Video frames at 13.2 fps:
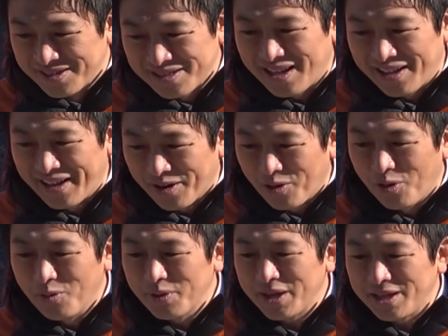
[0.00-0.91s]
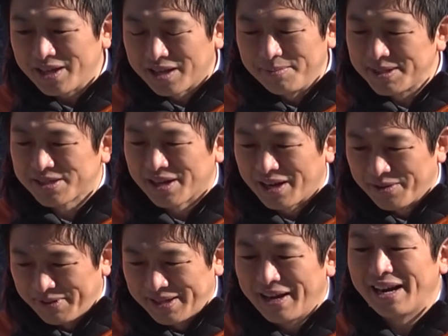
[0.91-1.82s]
ただね、公務員に厳しくとか
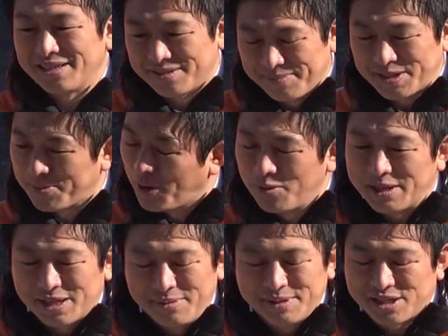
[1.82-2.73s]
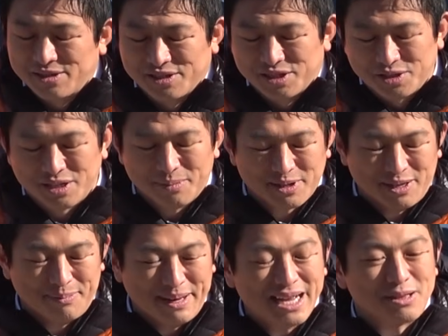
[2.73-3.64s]
言えないんです。別に公務員に厳しくする人は僕
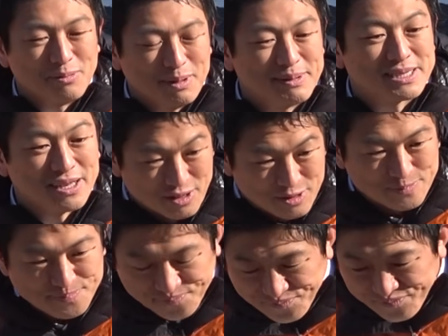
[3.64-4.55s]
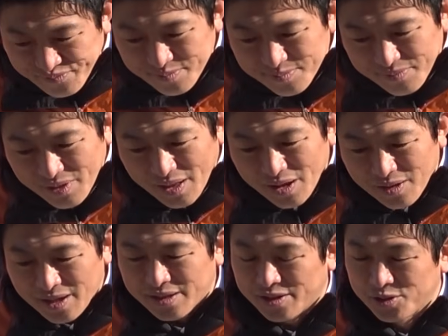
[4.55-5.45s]
に今ないと思いますけど、
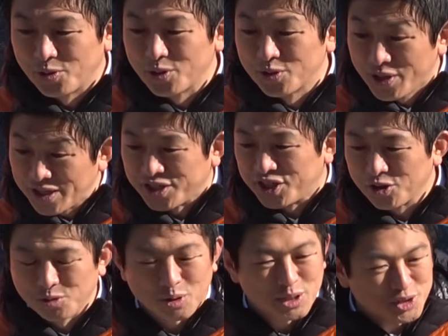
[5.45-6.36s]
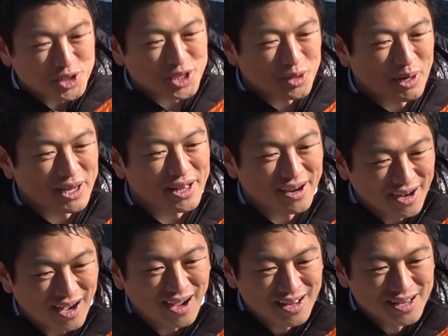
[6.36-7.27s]
だってそういうね自治労とかついてるわけだか
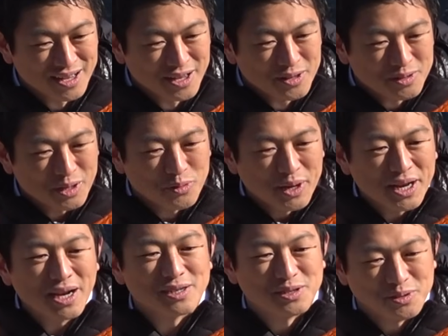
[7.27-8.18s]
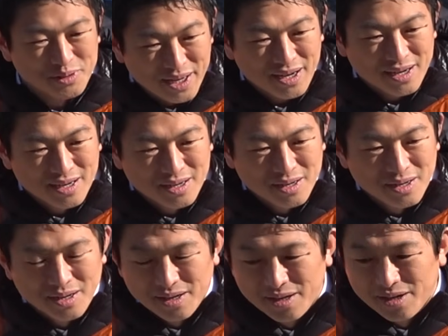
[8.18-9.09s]
ら、だから言えないですよね。
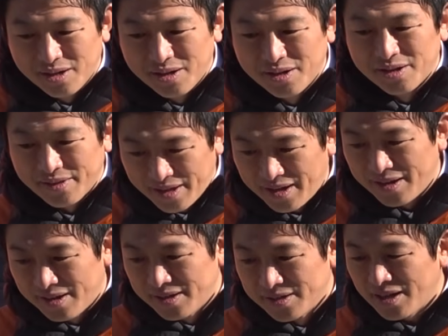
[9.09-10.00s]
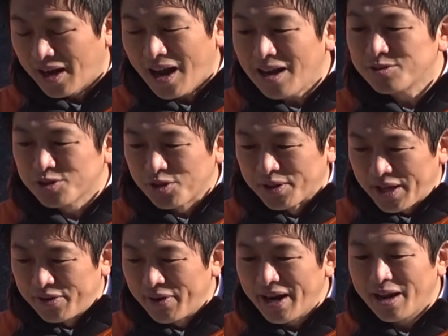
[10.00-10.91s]
ね、だから各党
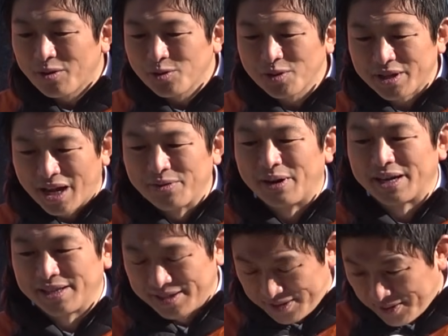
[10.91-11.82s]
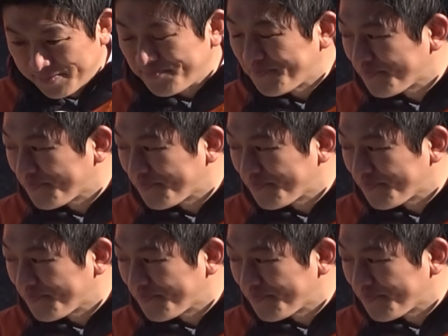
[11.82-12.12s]
で言えないことってあるわけですよ。